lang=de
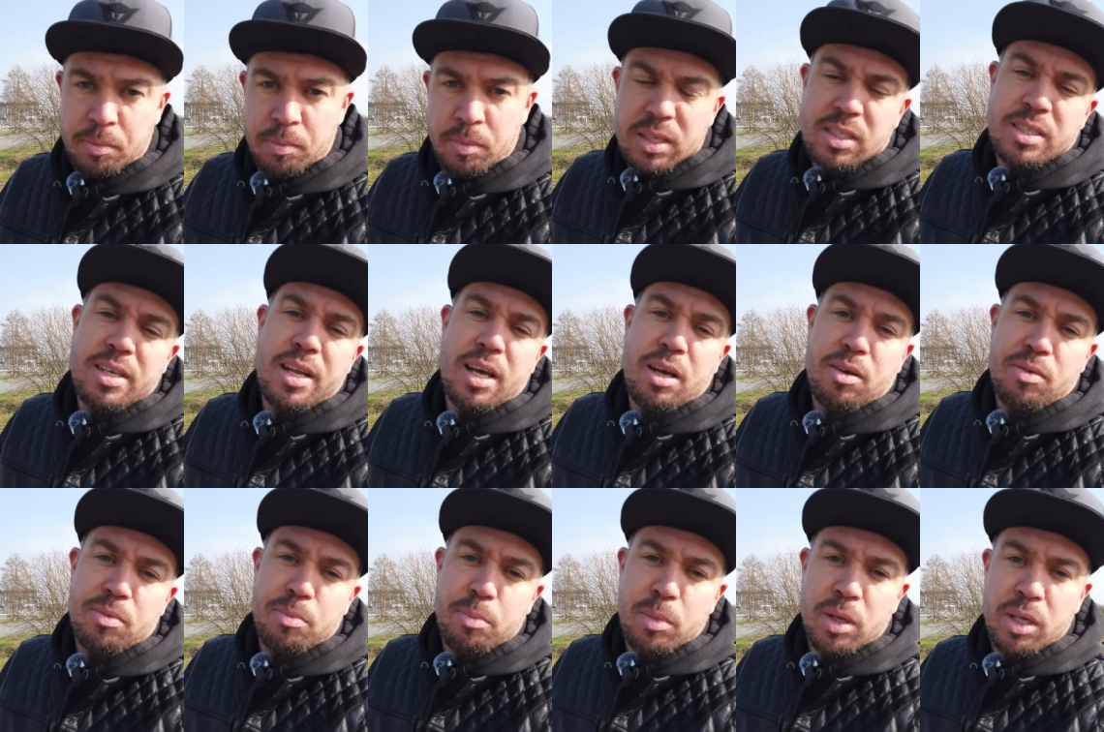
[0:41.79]
Was
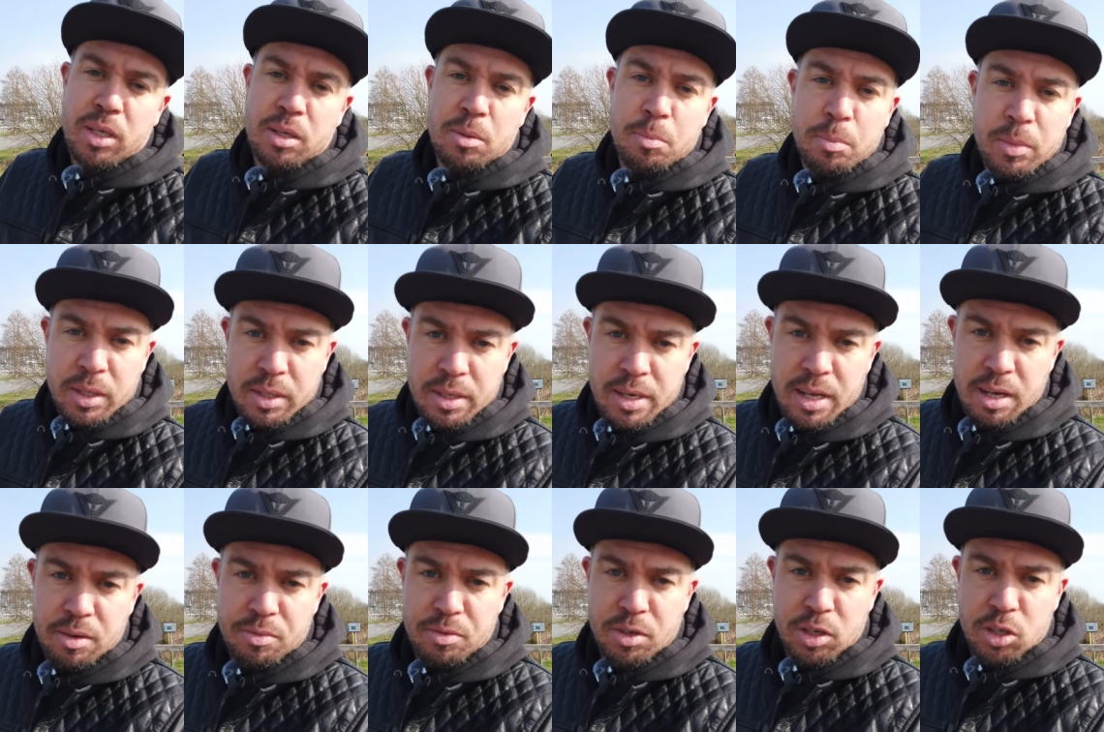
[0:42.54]
nervt mich?
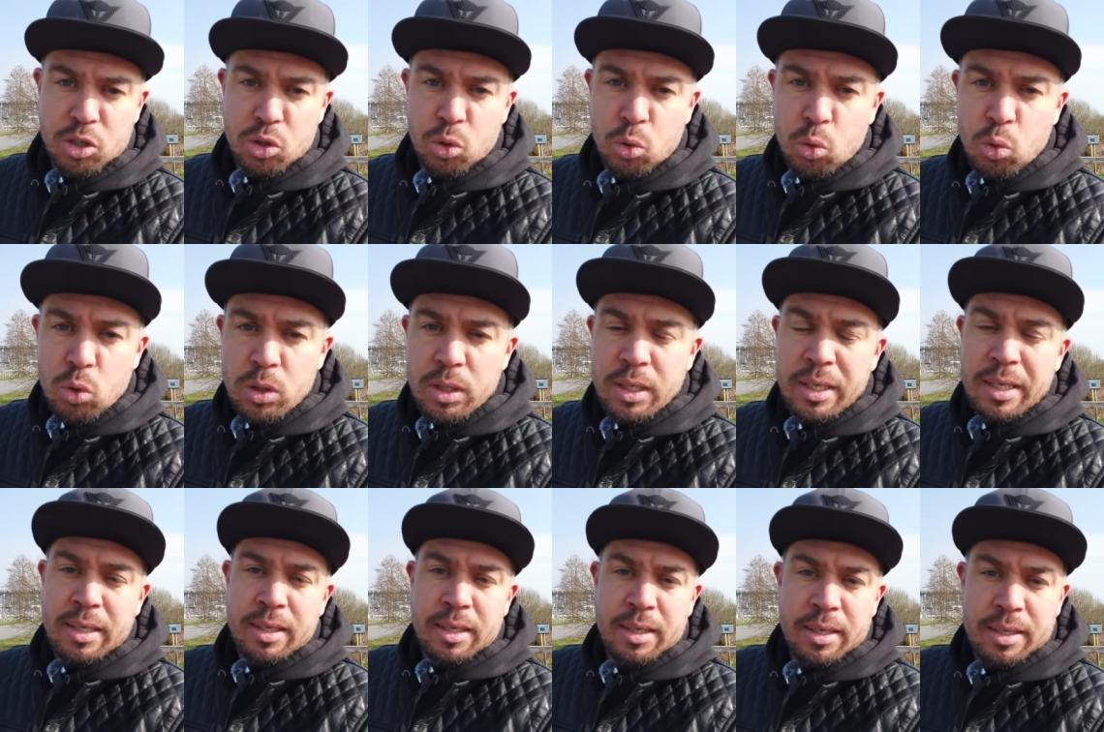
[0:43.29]
Mich nervt der
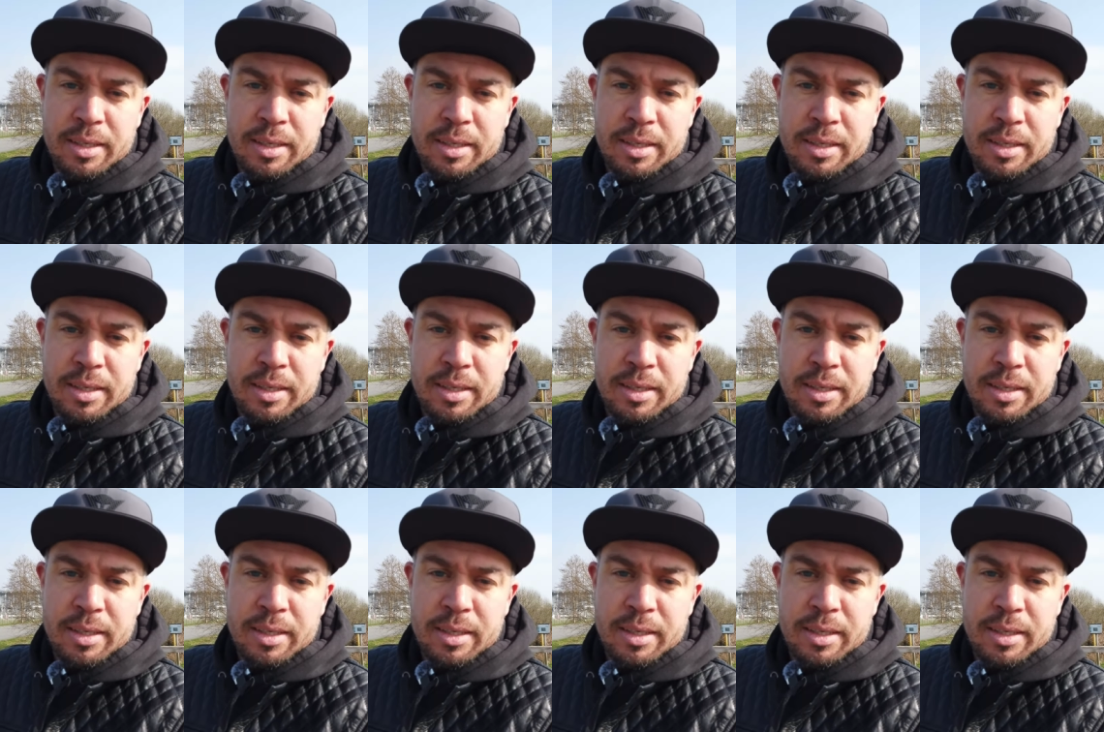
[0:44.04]
Ton,